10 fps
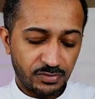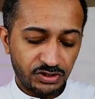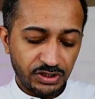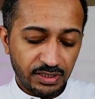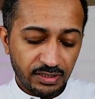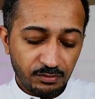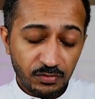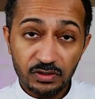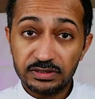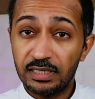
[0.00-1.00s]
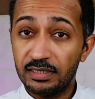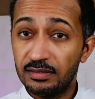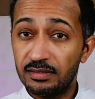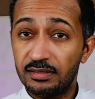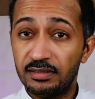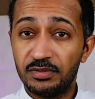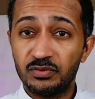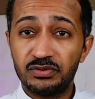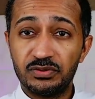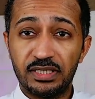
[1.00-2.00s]
بشيل الملصق اللي
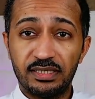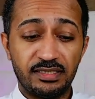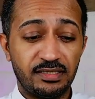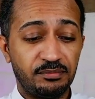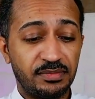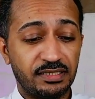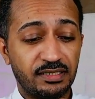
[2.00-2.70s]
موجود عليه من